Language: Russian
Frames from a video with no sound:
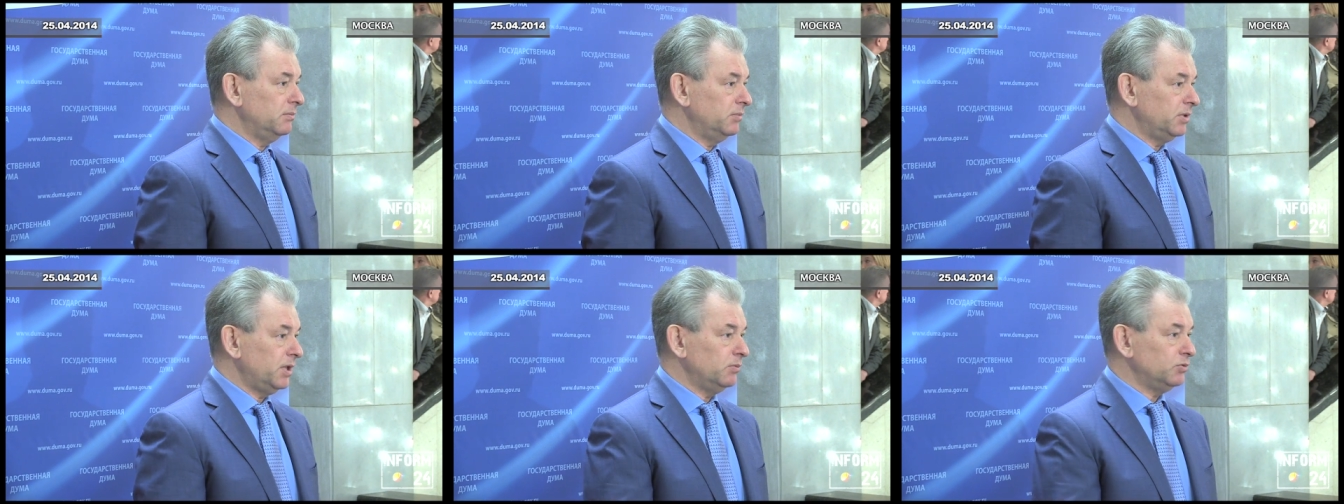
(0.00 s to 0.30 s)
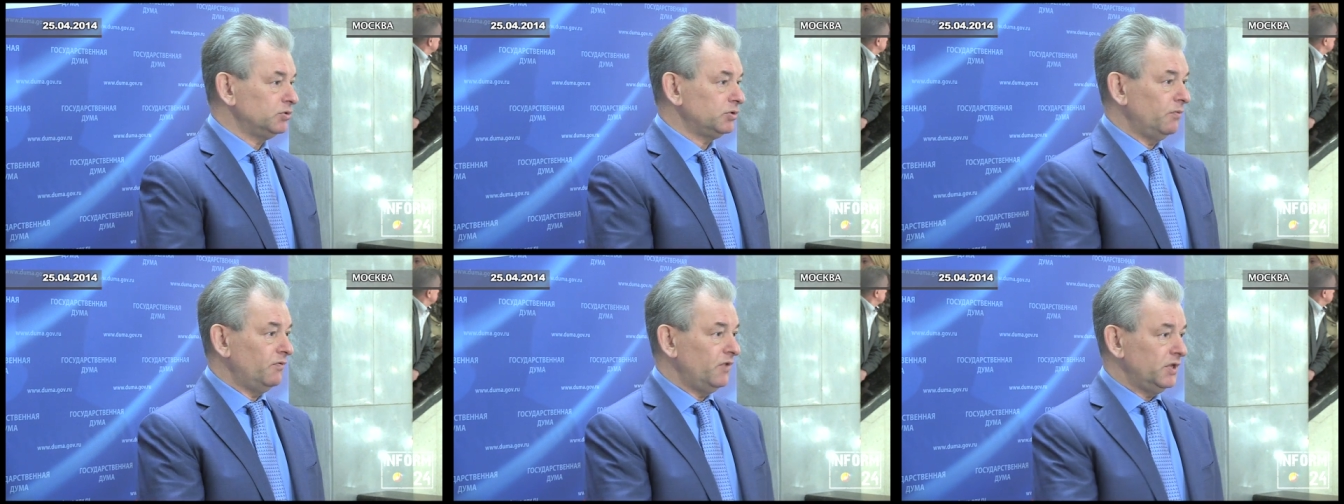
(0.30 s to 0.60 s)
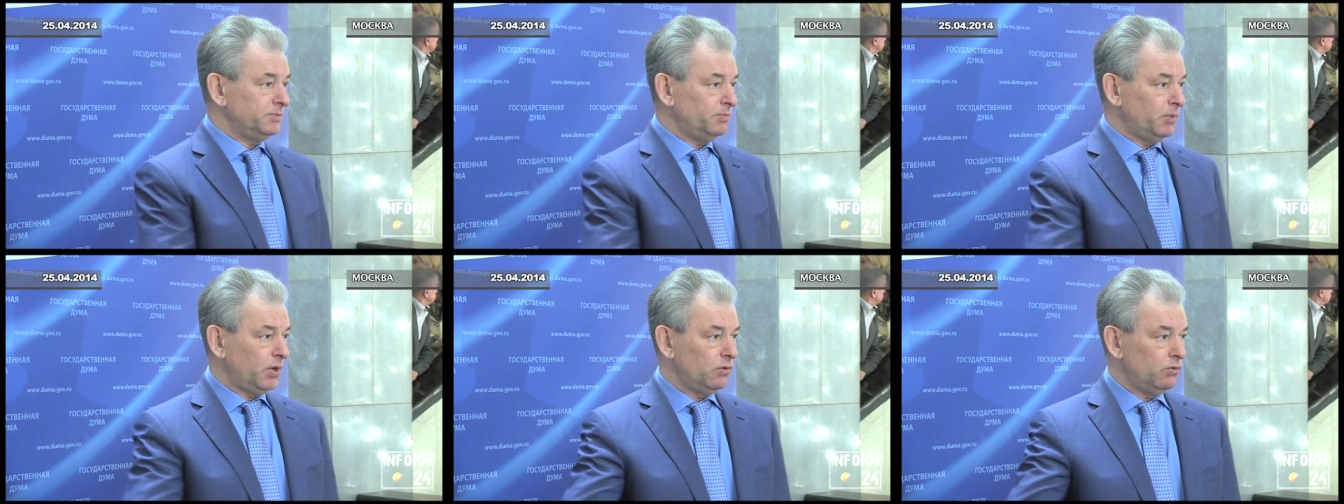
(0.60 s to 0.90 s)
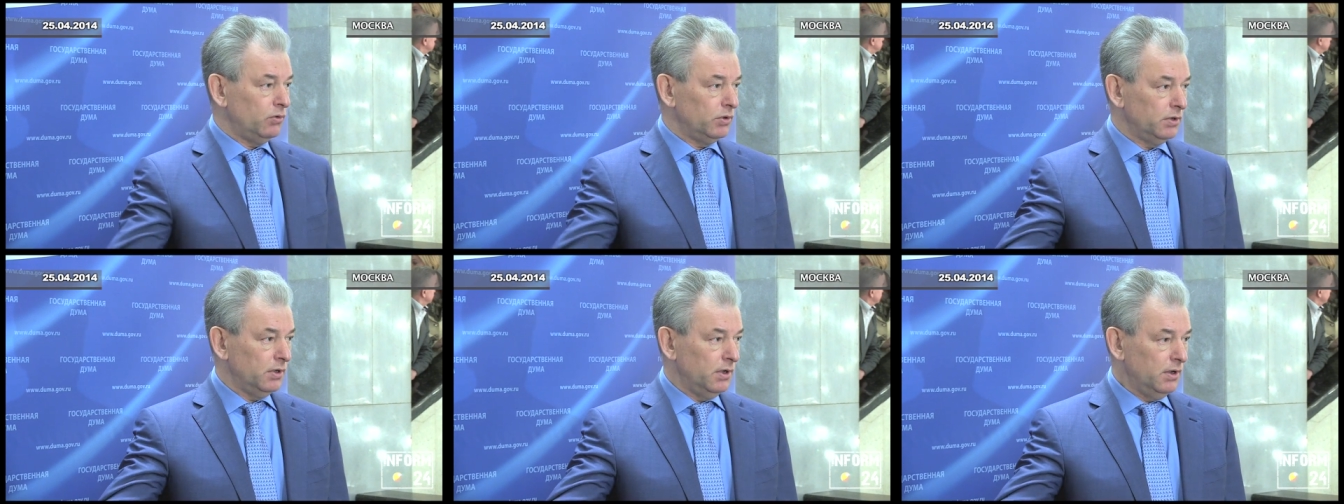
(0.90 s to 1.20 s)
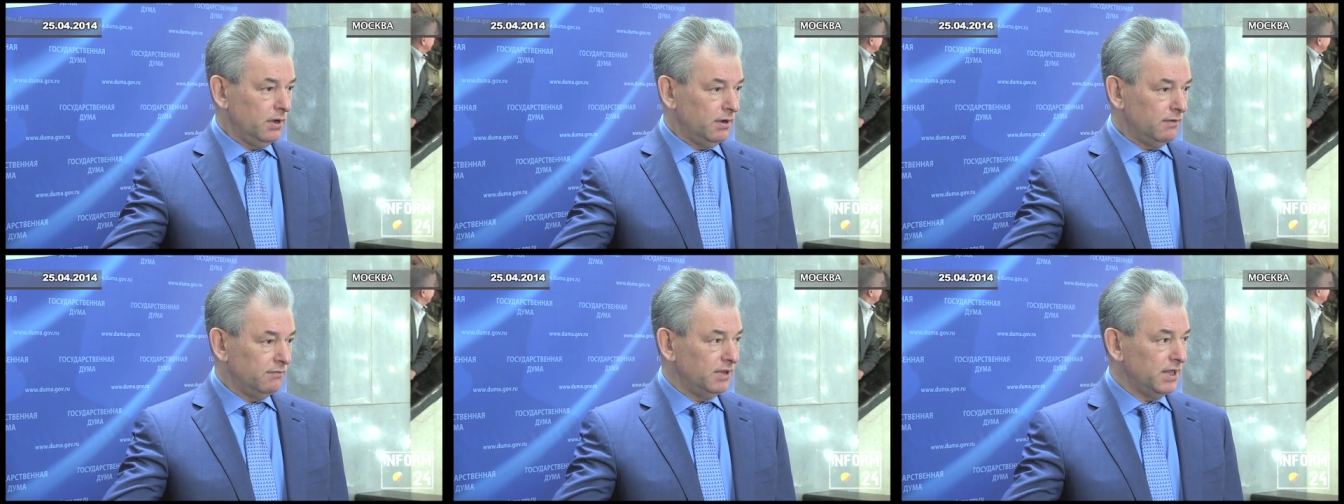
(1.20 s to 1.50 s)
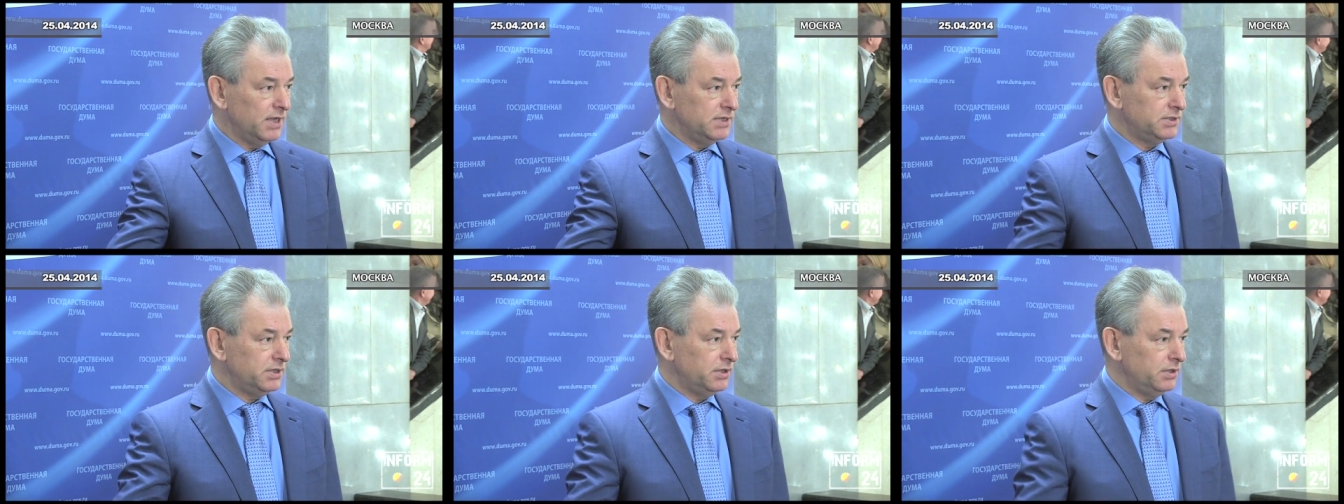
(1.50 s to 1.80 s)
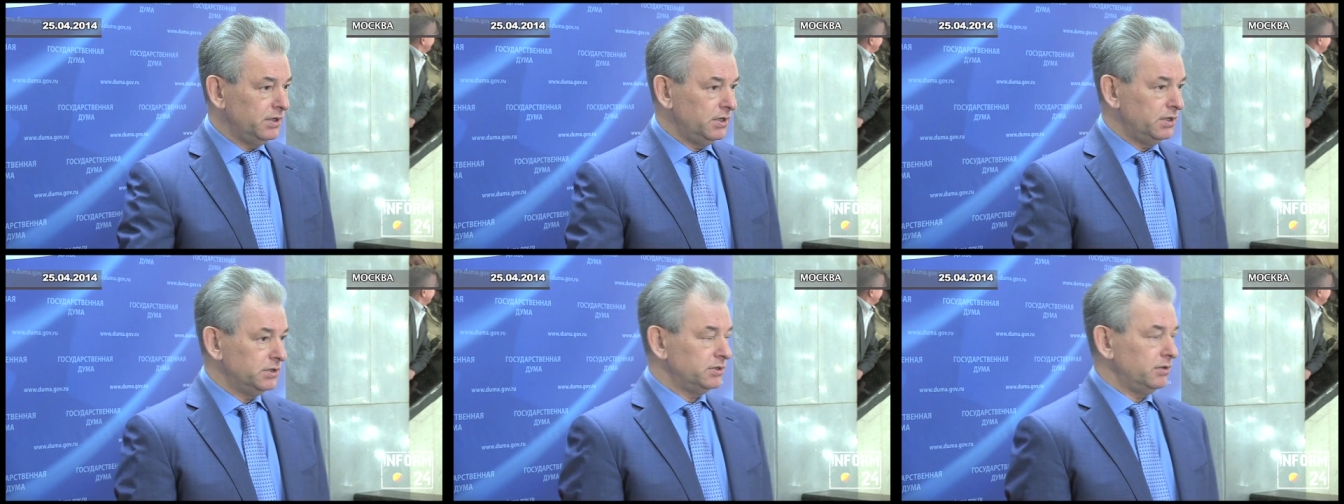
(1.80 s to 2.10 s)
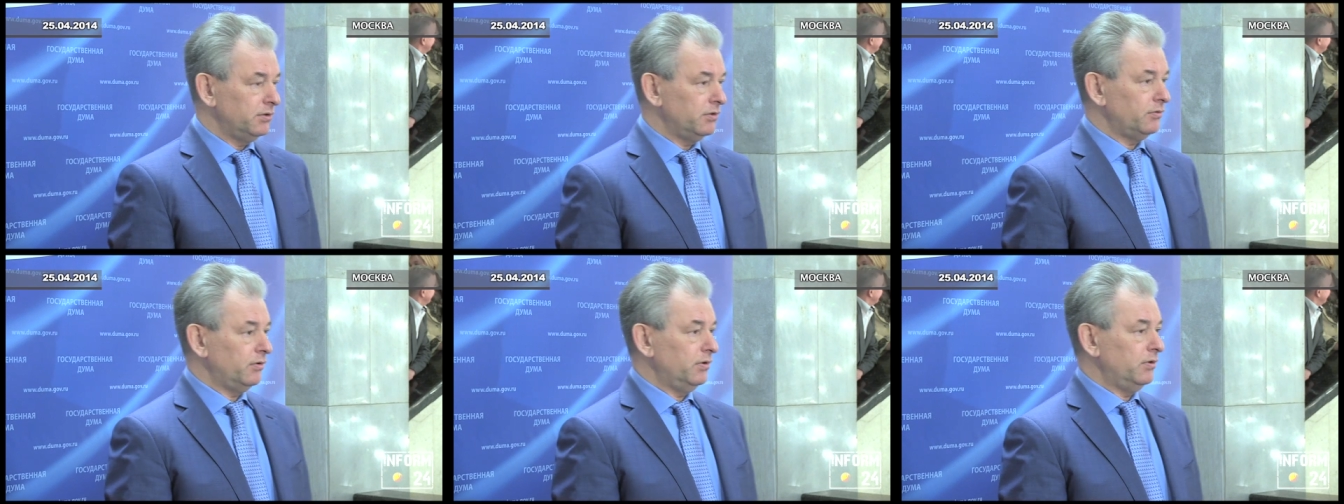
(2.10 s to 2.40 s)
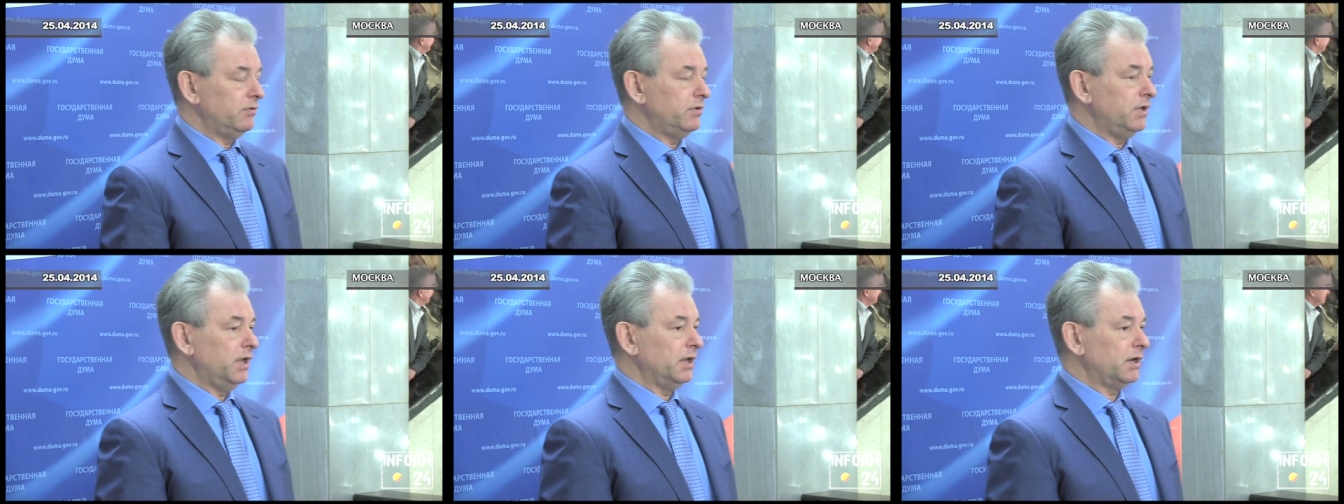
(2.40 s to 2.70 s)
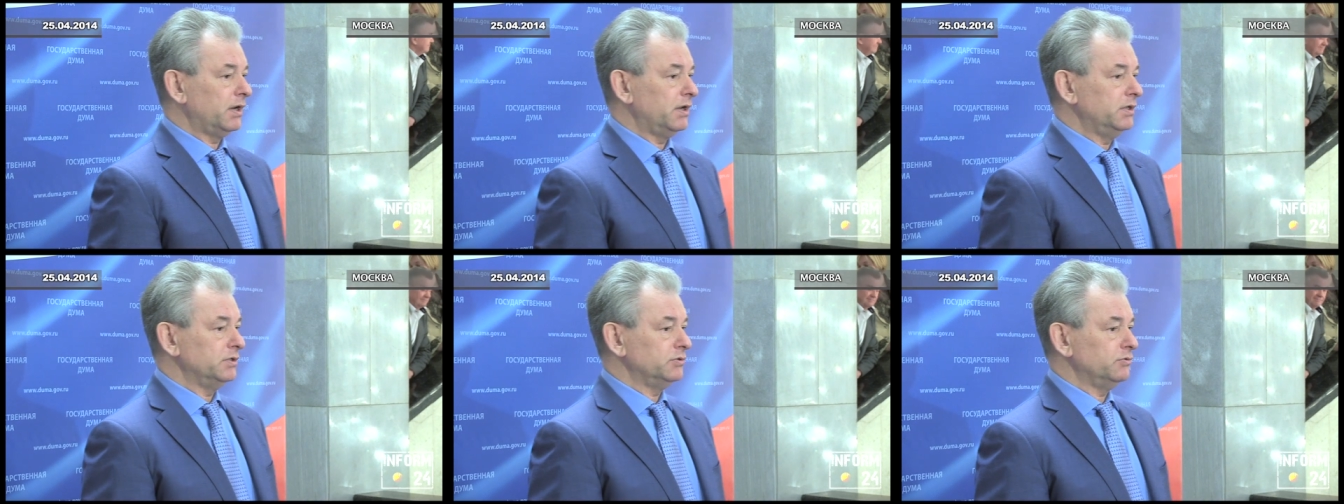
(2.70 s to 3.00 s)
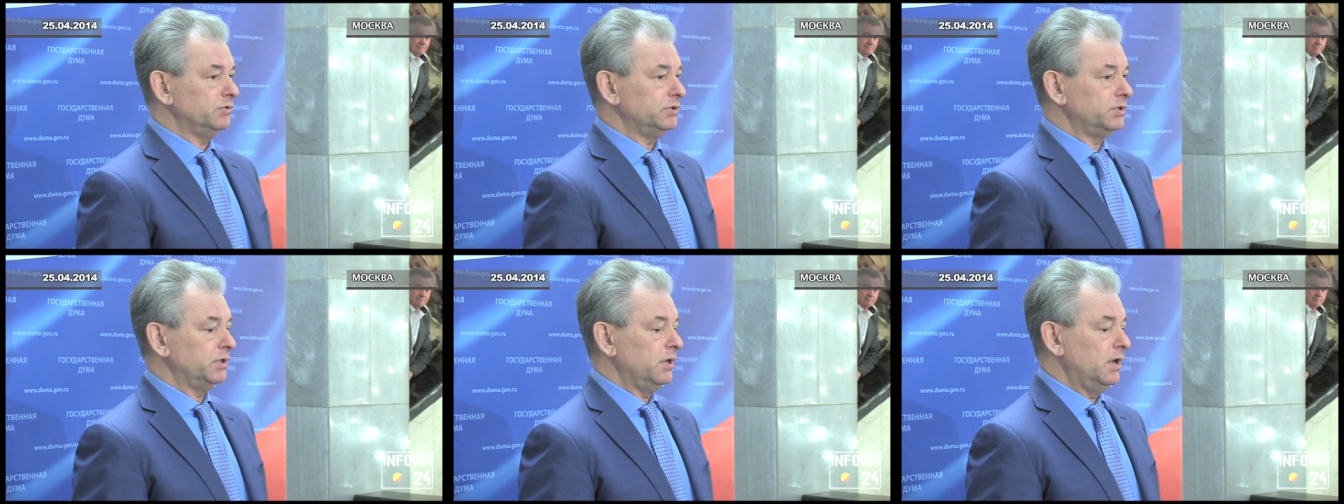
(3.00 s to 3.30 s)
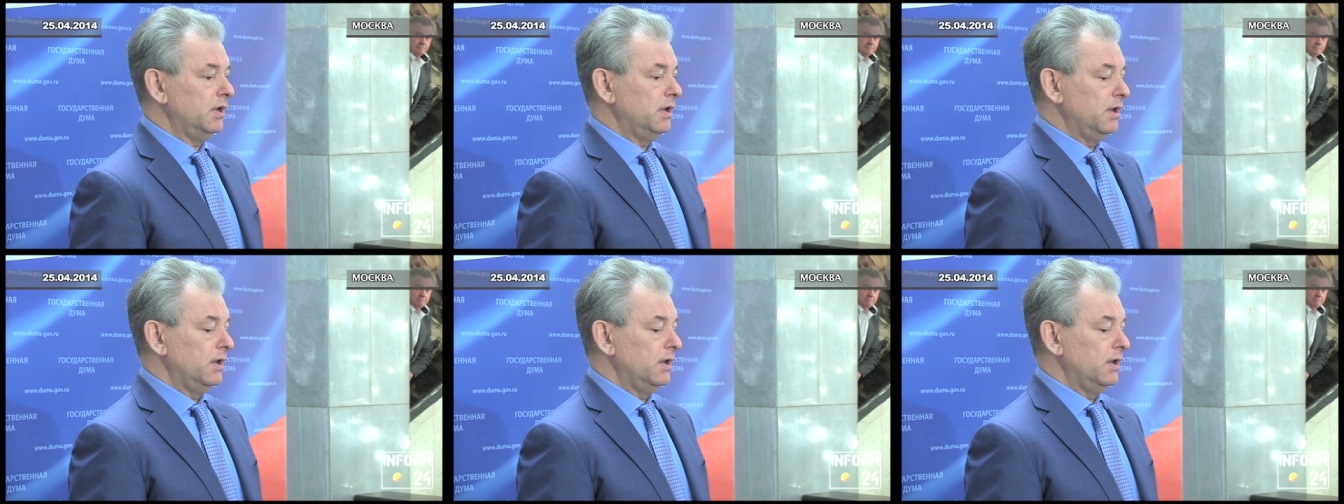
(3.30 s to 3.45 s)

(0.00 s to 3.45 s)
потому что весь приход к власти нынешних людей, организующих